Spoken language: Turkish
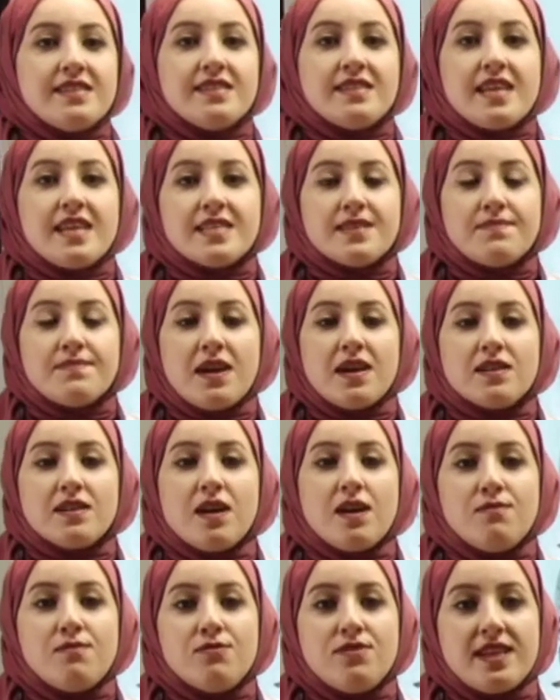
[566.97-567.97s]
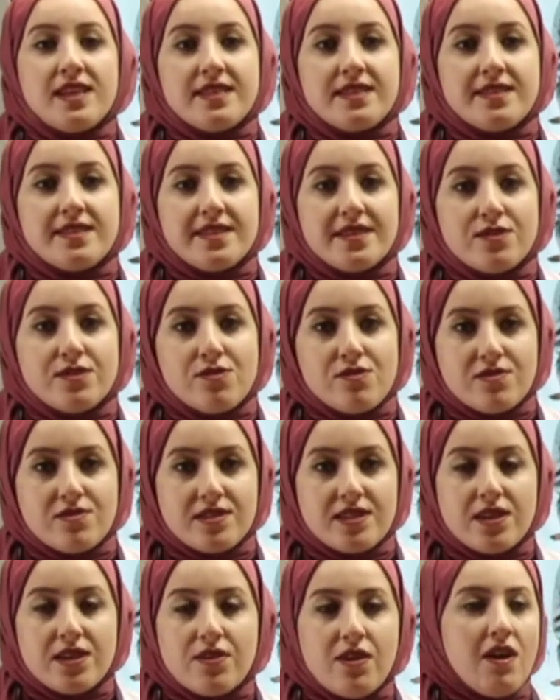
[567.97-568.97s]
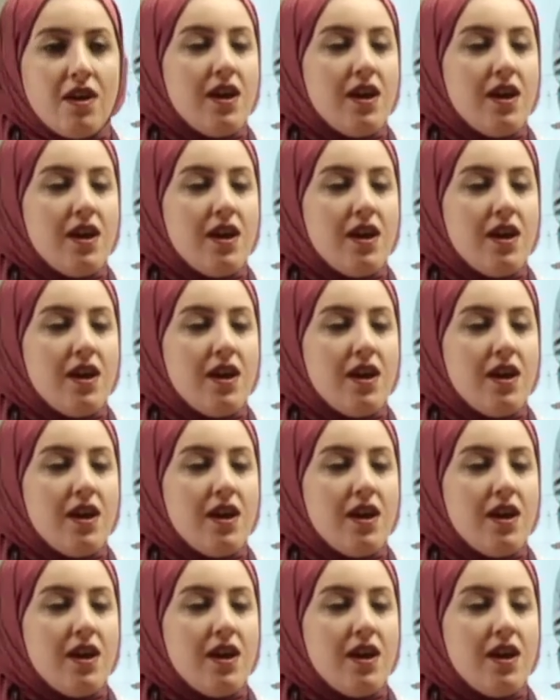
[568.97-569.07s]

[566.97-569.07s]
resmen kabul edildiğini gösteriyor.